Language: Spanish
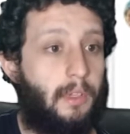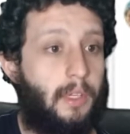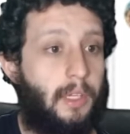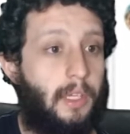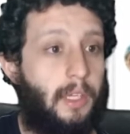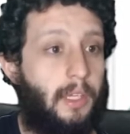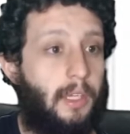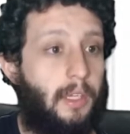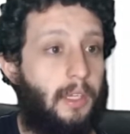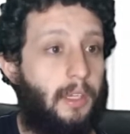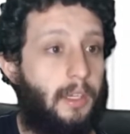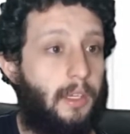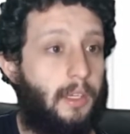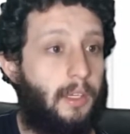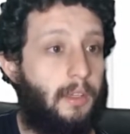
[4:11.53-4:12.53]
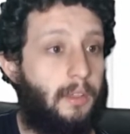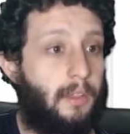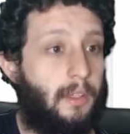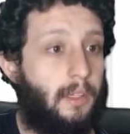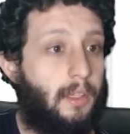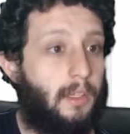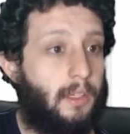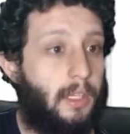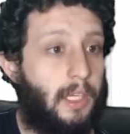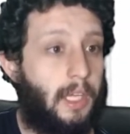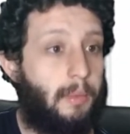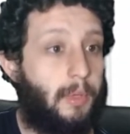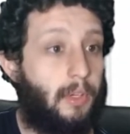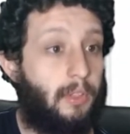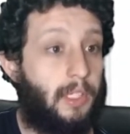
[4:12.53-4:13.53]
Eh, y ahí
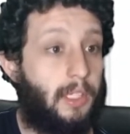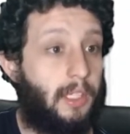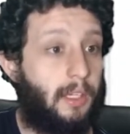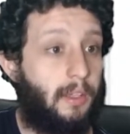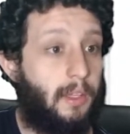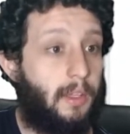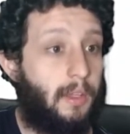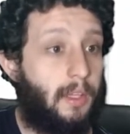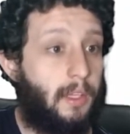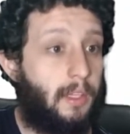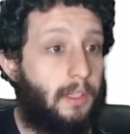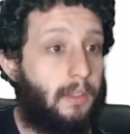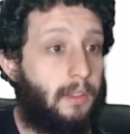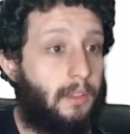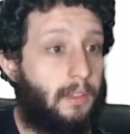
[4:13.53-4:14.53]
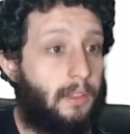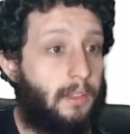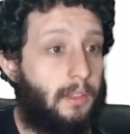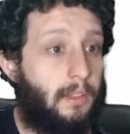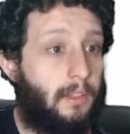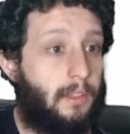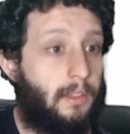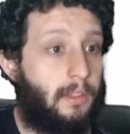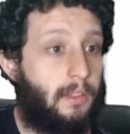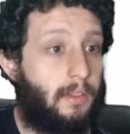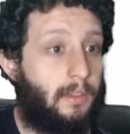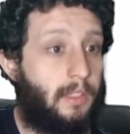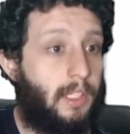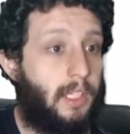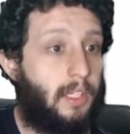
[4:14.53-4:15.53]
me contesta. Mm,
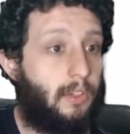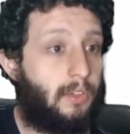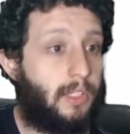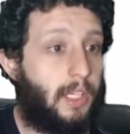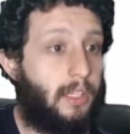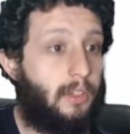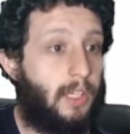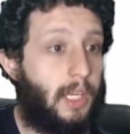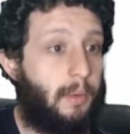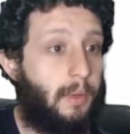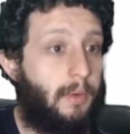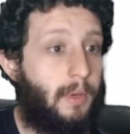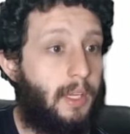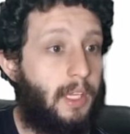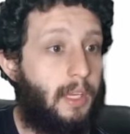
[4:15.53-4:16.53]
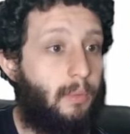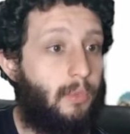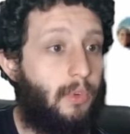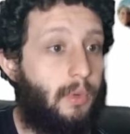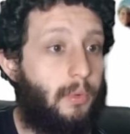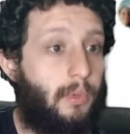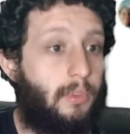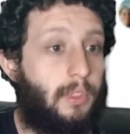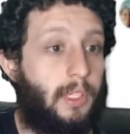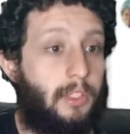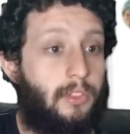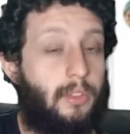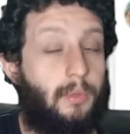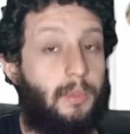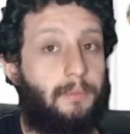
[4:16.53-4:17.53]
tiene dos años la beba y es muy bruta. Y yo
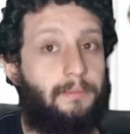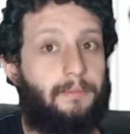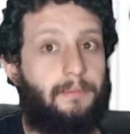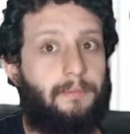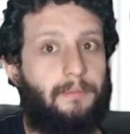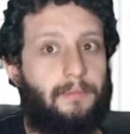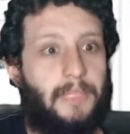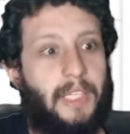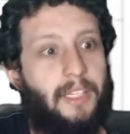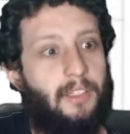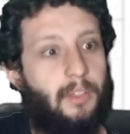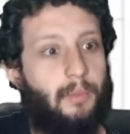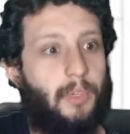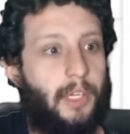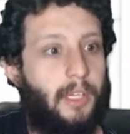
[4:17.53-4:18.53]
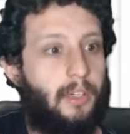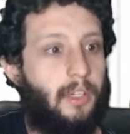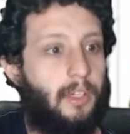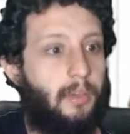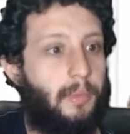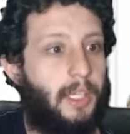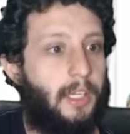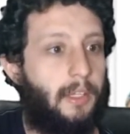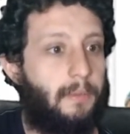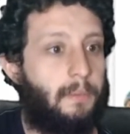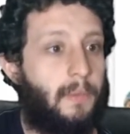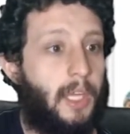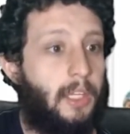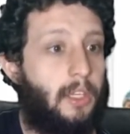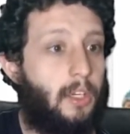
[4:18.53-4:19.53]
como, mm, ahí como que no le conviene.
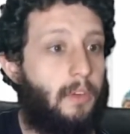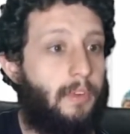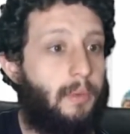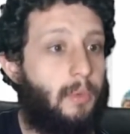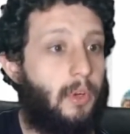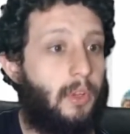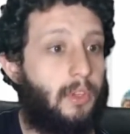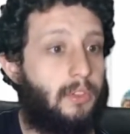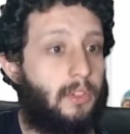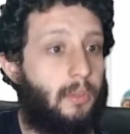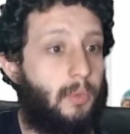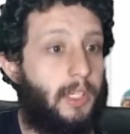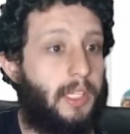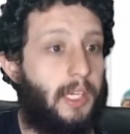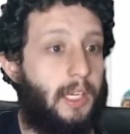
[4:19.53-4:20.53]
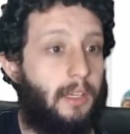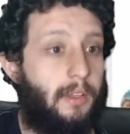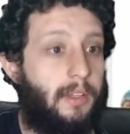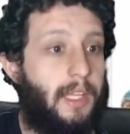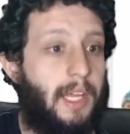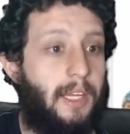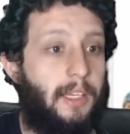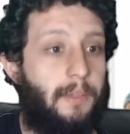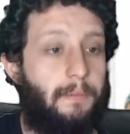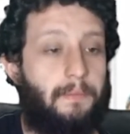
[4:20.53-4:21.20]
Te confirmo cuando se lo muestre él. Dale.